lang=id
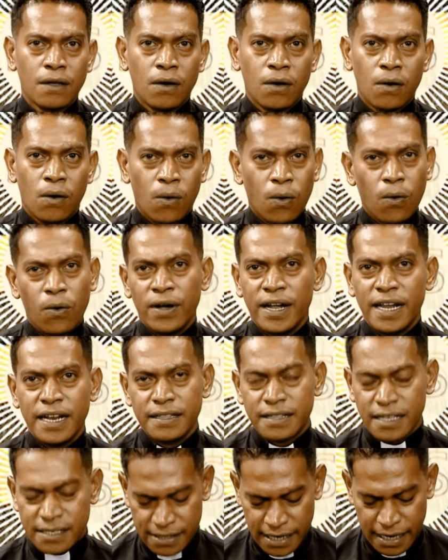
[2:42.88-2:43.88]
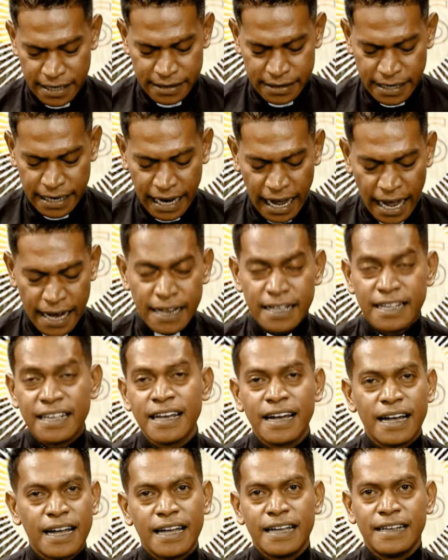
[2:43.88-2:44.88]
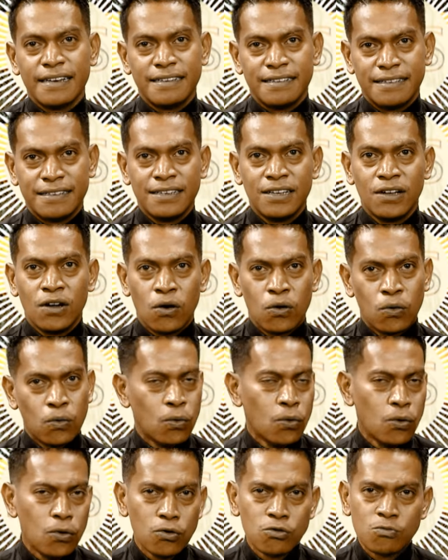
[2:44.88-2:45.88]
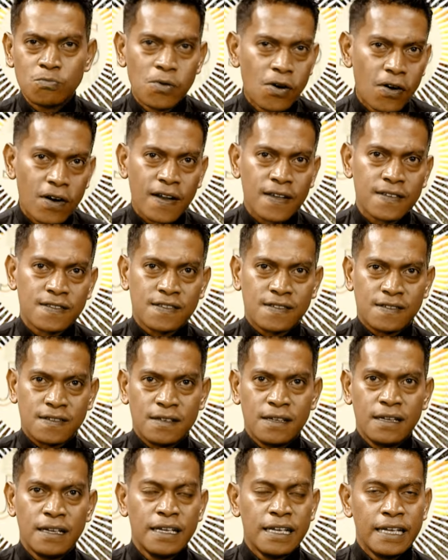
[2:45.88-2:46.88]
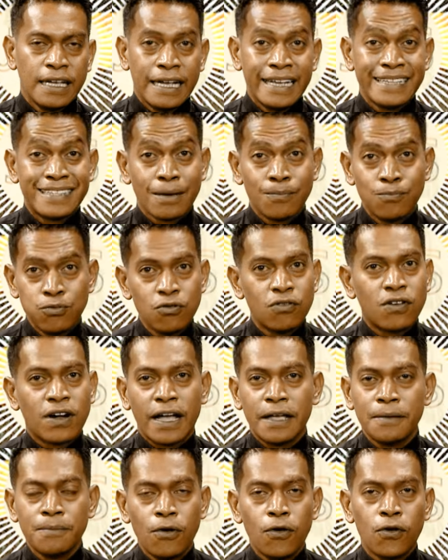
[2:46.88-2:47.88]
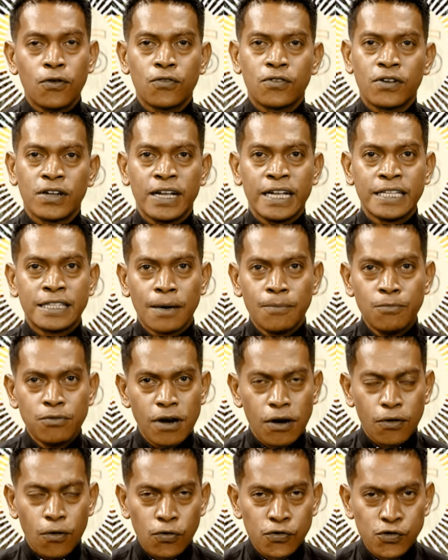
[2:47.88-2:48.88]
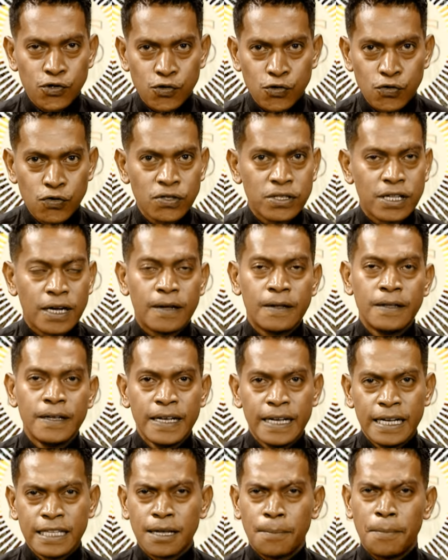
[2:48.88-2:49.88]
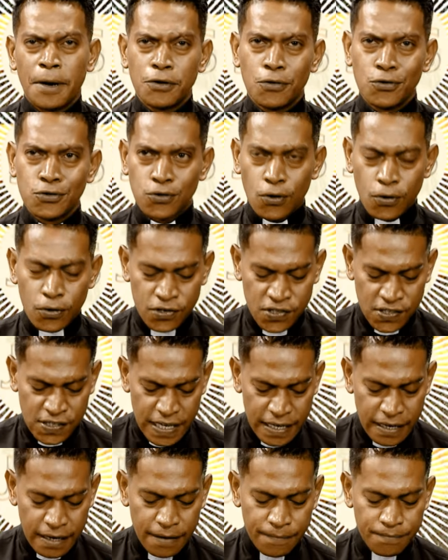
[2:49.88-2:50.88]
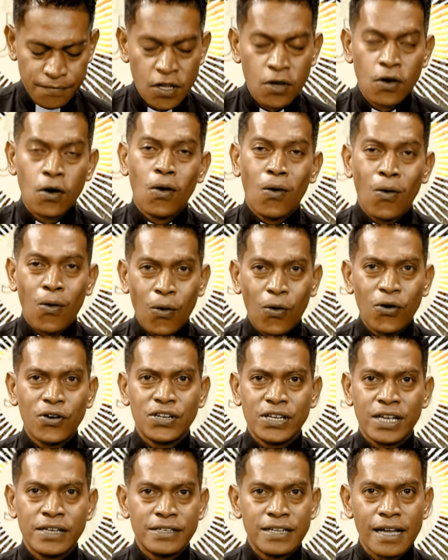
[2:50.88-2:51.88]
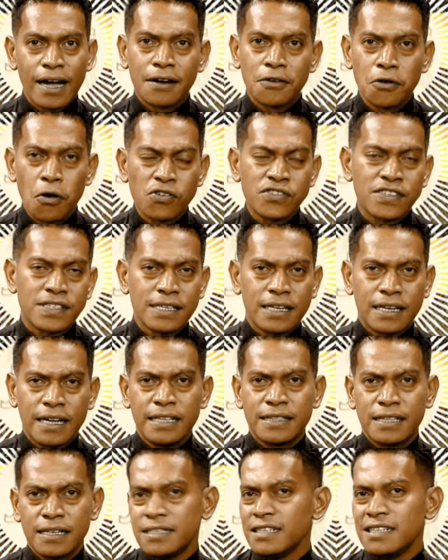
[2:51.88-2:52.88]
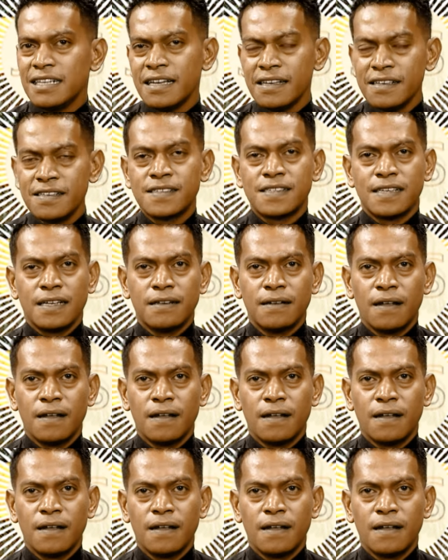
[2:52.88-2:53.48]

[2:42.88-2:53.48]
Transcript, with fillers: Ohin ita sente kanek ya ain, ulun moras, Itabuca imoruk, konsulta, ita Itaba doutor sira, hodi diagnostika itenini isin.